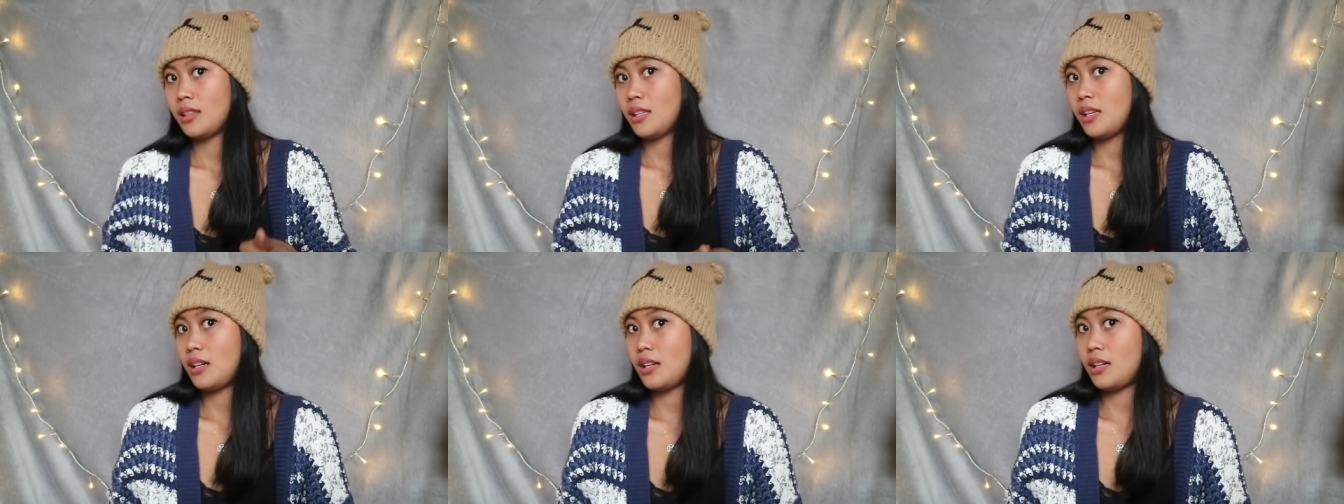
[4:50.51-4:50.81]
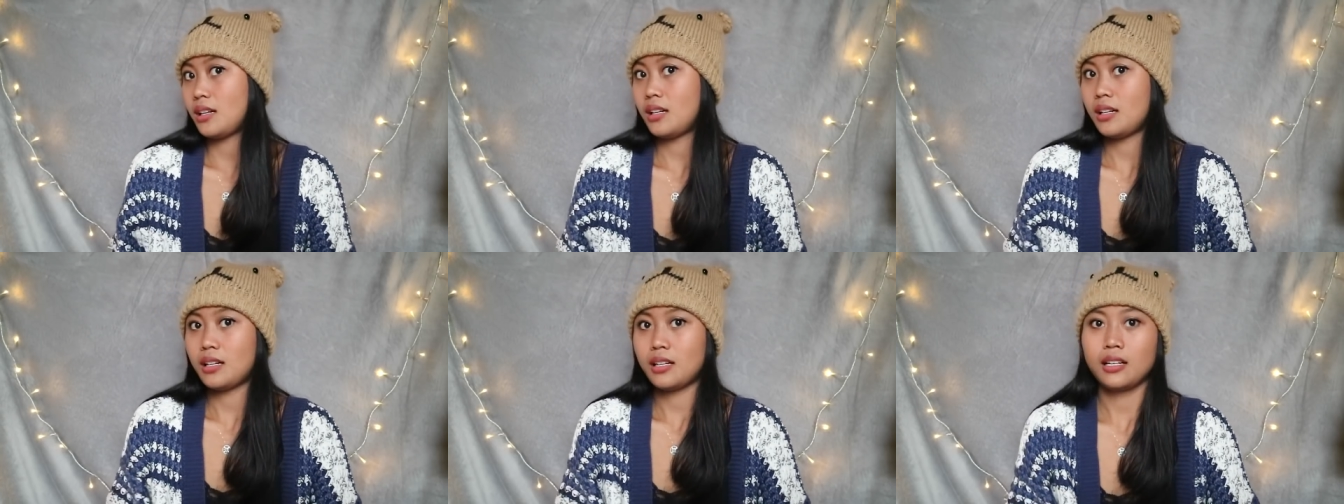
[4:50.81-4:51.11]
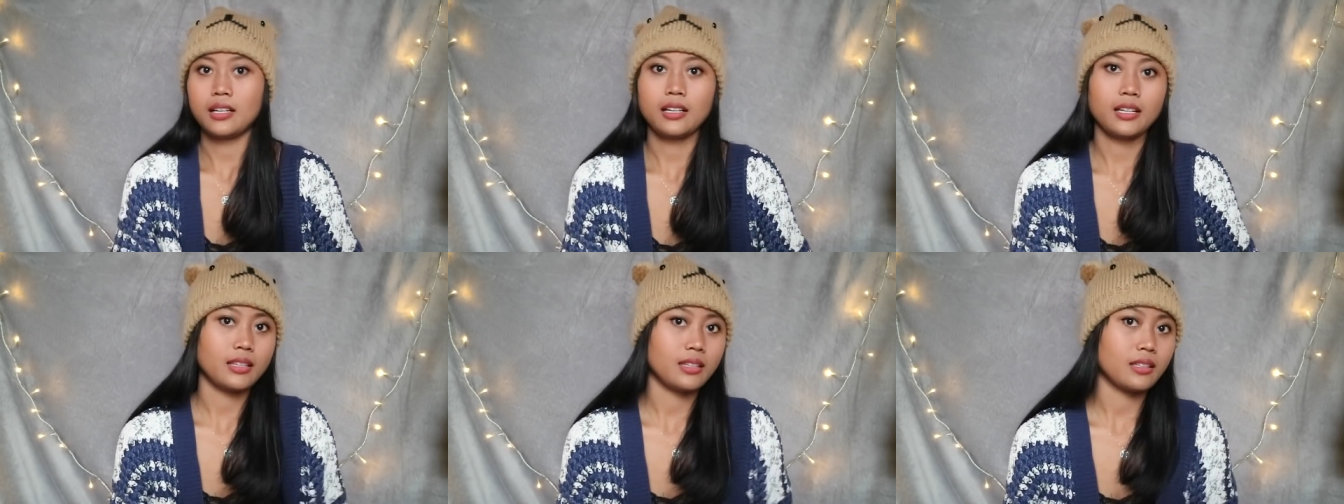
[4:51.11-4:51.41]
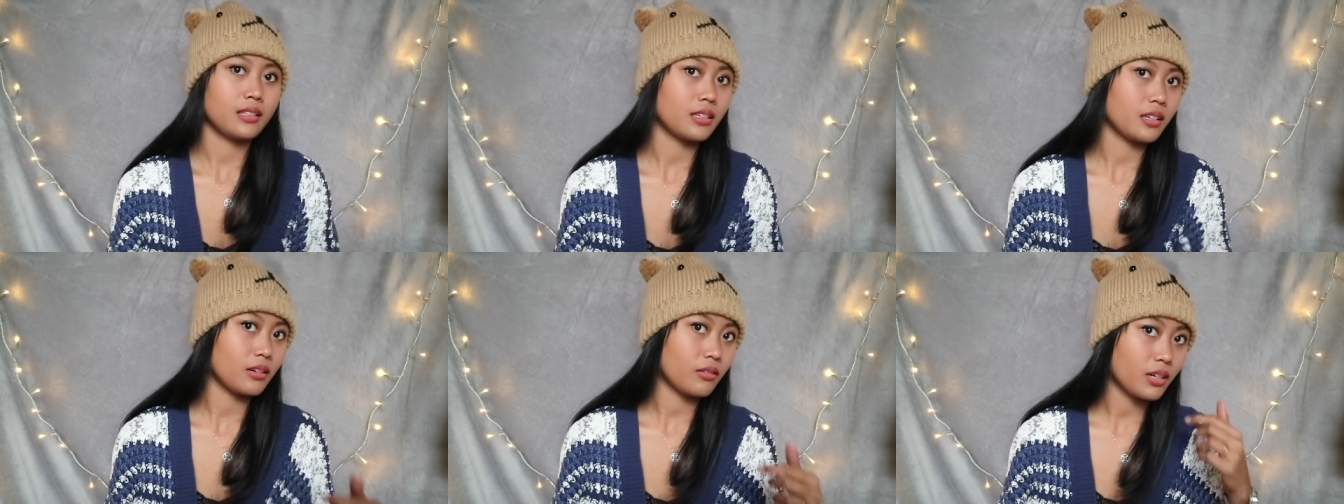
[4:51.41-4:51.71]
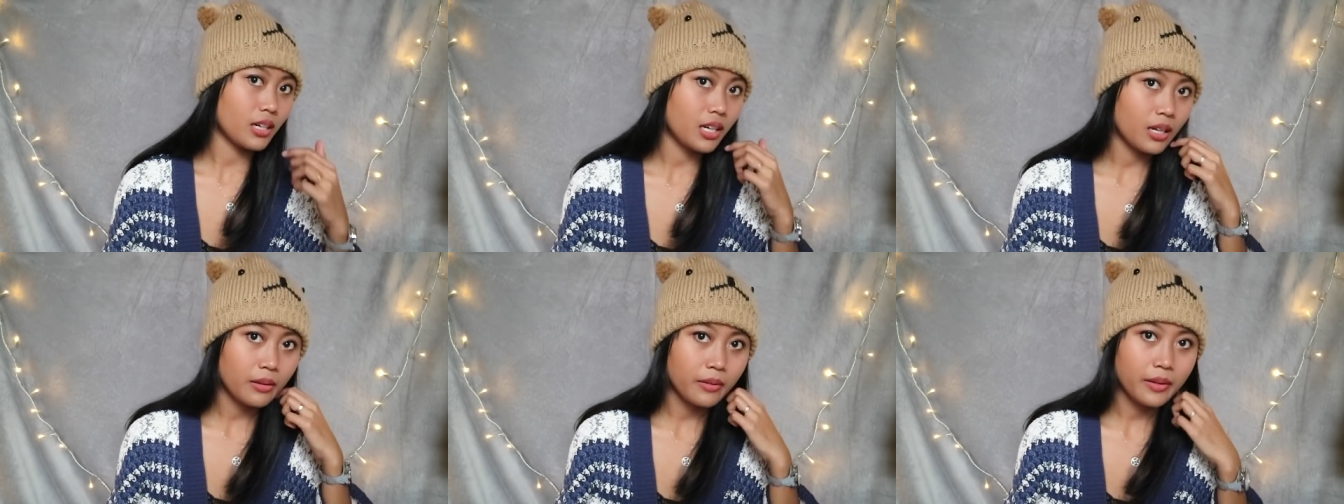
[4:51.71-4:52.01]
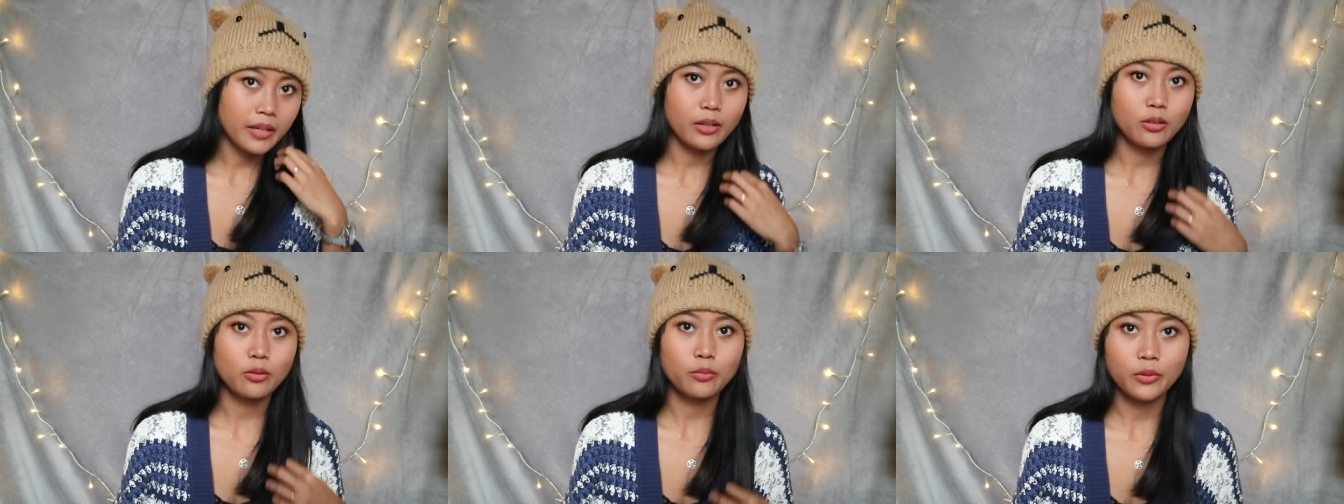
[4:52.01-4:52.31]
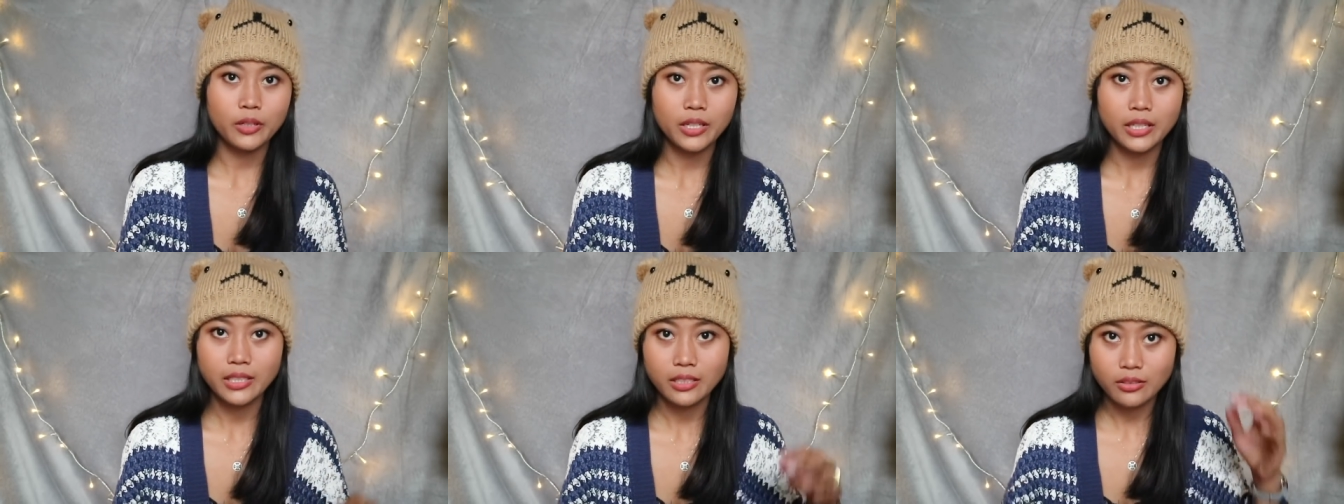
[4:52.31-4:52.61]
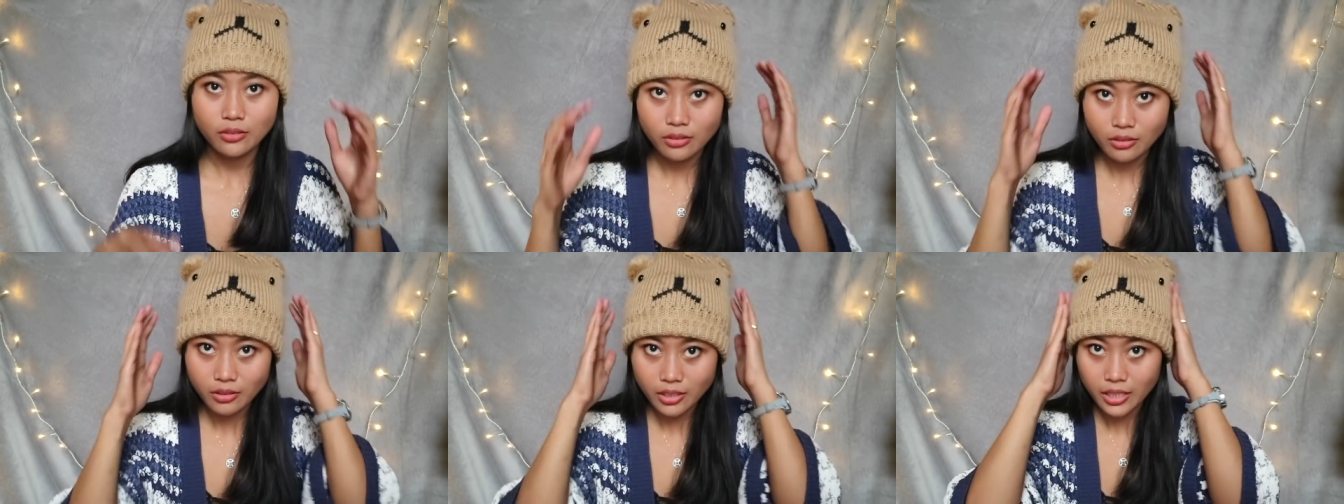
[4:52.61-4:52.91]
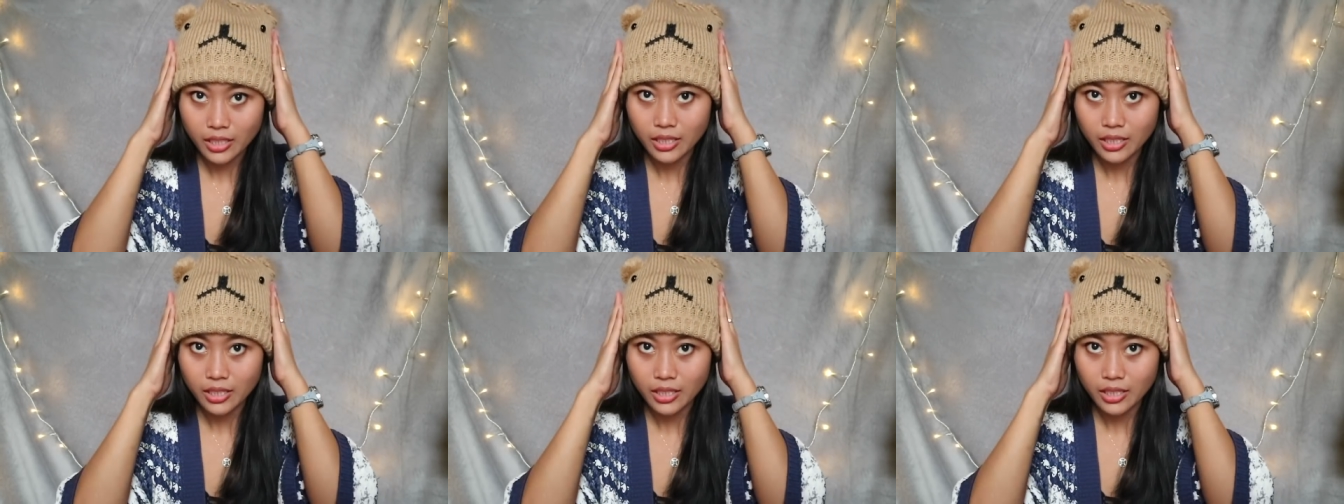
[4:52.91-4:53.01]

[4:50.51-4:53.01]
taret ya udahlah pakai kupluk aja cocok